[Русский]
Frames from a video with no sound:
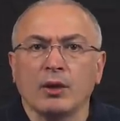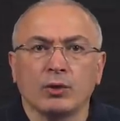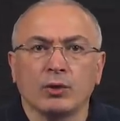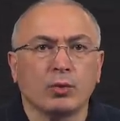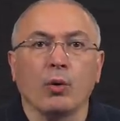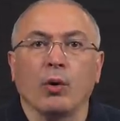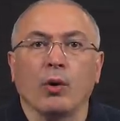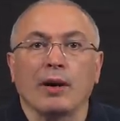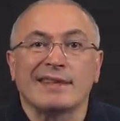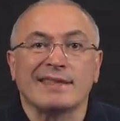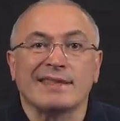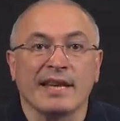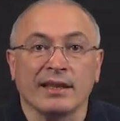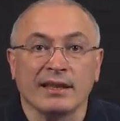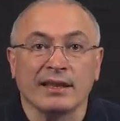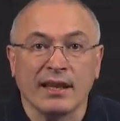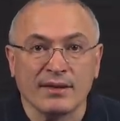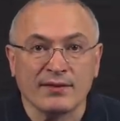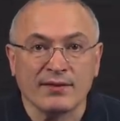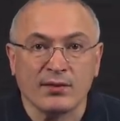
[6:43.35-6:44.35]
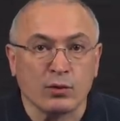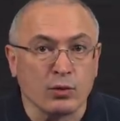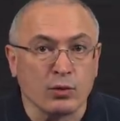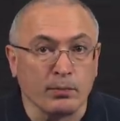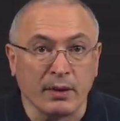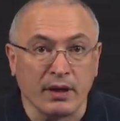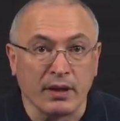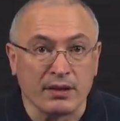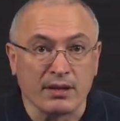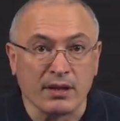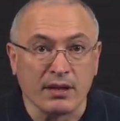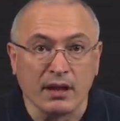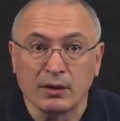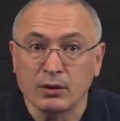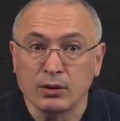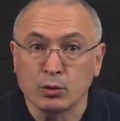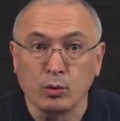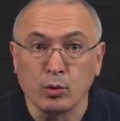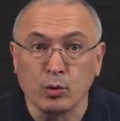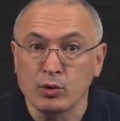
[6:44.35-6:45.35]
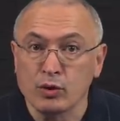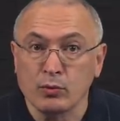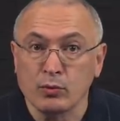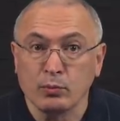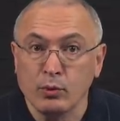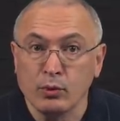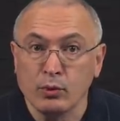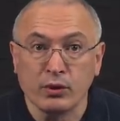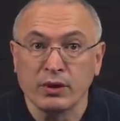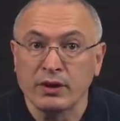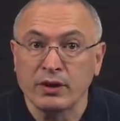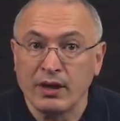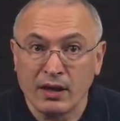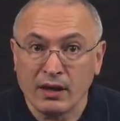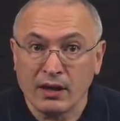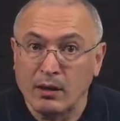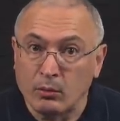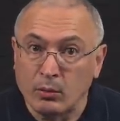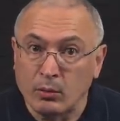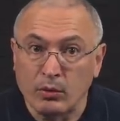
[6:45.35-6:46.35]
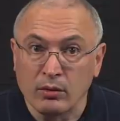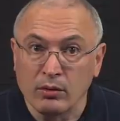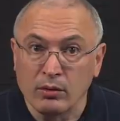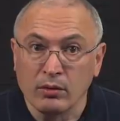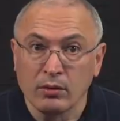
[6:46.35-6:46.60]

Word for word: то за нас вступаться тоже будет некому.